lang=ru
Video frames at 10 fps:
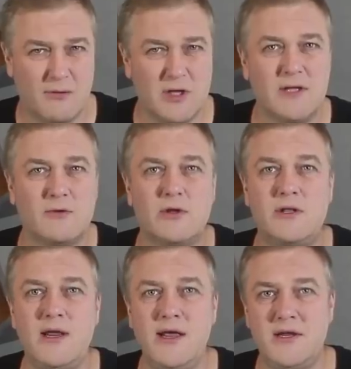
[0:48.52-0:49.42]
Вот эта
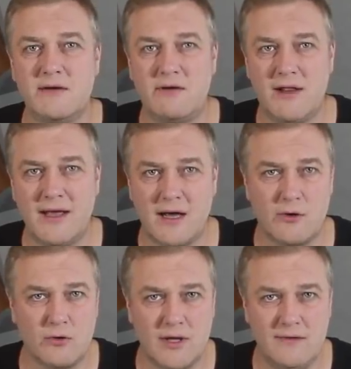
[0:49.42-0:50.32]
вот третья волна
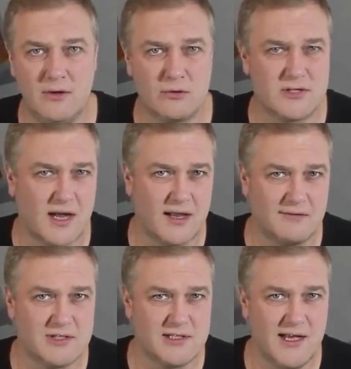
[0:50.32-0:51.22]
коронавируса,
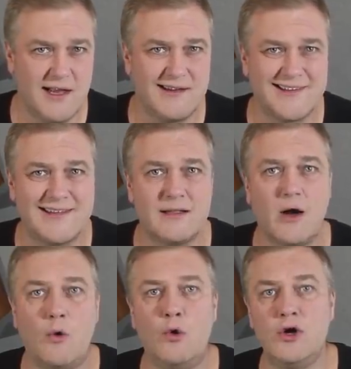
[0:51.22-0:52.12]
она, вы знаете,
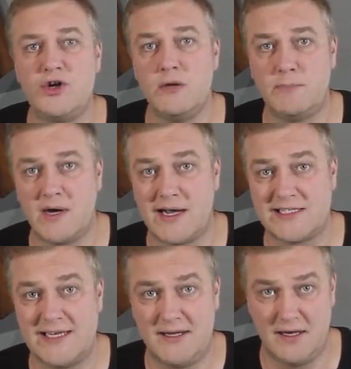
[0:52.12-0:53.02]
стала очень
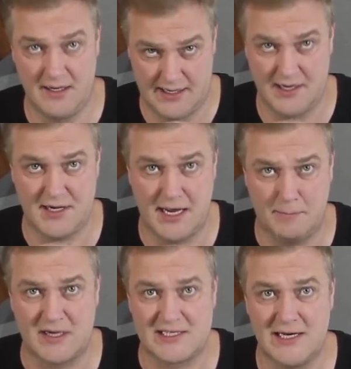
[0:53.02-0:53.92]
показательной, хотя
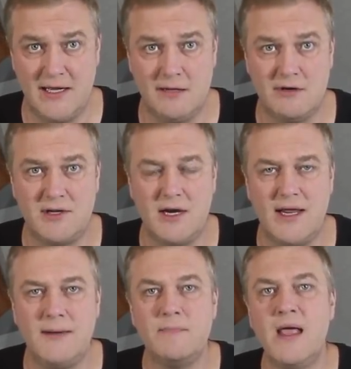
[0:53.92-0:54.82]
и
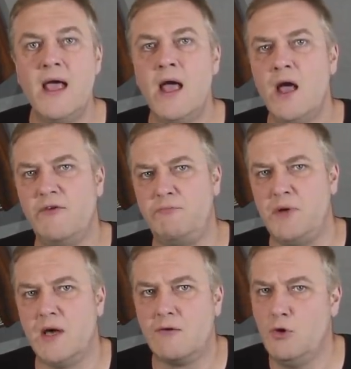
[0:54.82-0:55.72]
последовательной. В
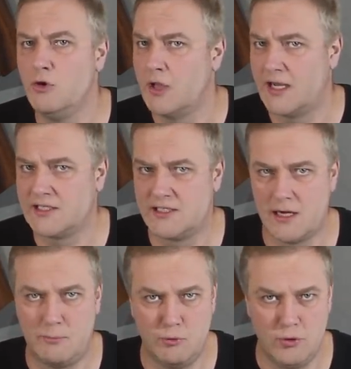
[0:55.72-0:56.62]
первую нас
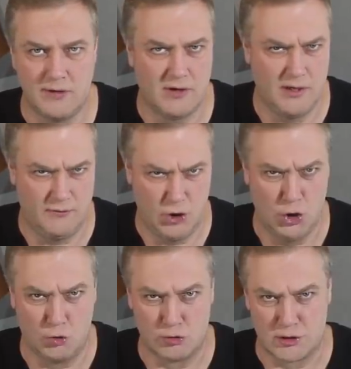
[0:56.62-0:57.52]
запугивали.
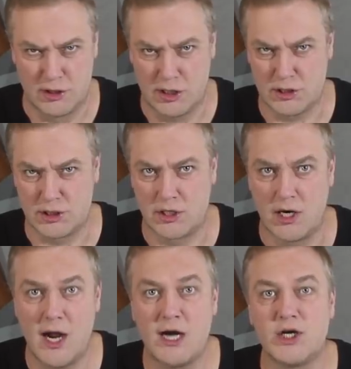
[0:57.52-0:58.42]
Вирус это
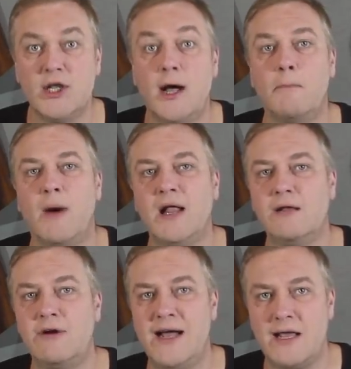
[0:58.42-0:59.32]
страшно.
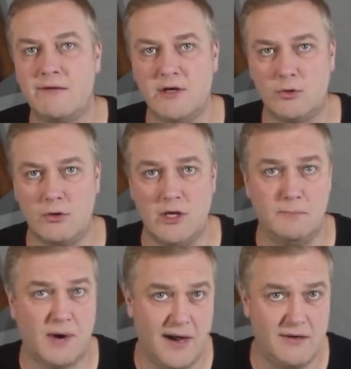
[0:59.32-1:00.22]
Болваня в итоге
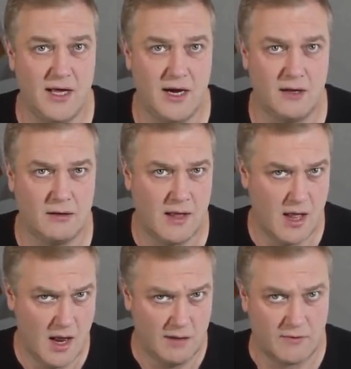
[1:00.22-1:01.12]
поверил.
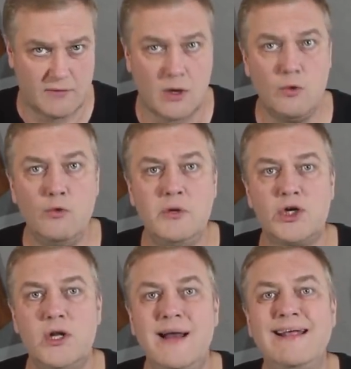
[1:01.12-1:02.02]
Во вторую
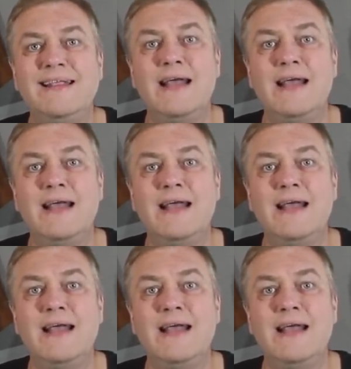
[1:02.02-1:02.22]
убеждали,